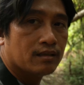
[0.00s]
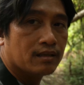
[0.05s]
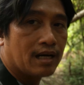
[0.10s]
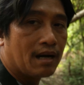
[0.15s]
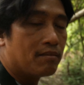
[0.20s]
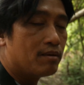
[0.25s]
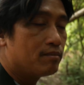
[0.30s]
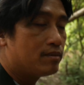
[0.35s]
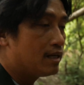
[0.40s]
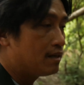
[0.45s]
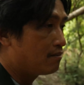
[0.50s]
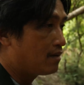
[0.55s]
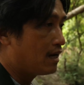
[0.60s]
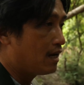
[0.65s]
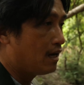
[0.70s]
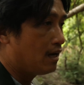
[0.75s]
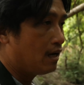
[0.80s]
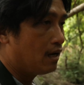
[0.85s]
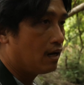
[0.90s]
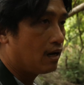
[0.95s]
ครับเพื่อนๆมา
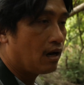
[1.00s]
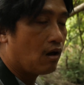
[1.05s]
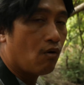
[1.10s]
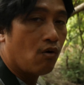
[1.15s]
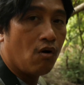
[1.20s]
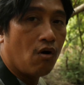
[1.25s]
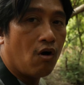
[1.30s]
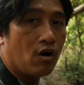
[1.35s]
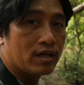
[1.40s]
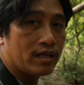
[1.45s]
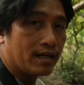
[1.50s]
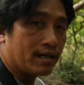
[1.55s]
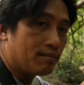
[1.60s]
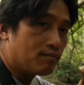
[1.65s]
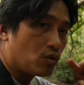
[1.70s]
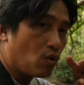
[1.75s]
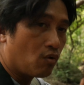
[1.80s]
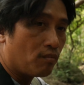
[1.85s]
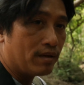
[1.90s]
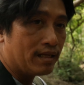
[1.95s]
เราออกจาก
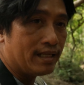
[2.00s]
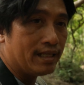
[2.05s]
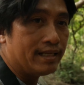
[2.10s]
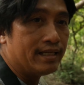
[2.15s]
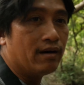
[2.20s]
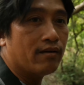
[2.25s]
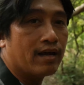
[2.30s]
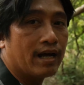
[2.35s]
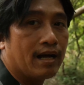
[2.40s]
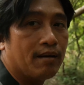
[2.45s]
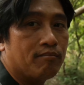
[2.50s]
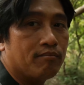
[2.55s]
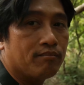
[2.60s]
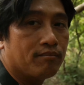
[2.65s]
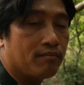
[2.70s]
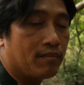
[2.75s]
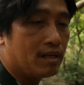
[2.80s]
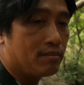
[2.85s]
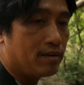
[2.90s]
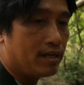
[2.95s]
น้ำตกมานิดเดียวนะครับ
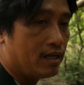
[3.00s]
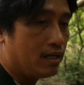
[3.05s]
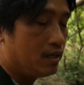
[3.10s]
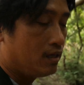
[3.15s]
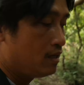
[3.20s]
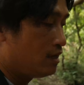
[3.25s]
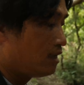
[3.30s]
มันเป็น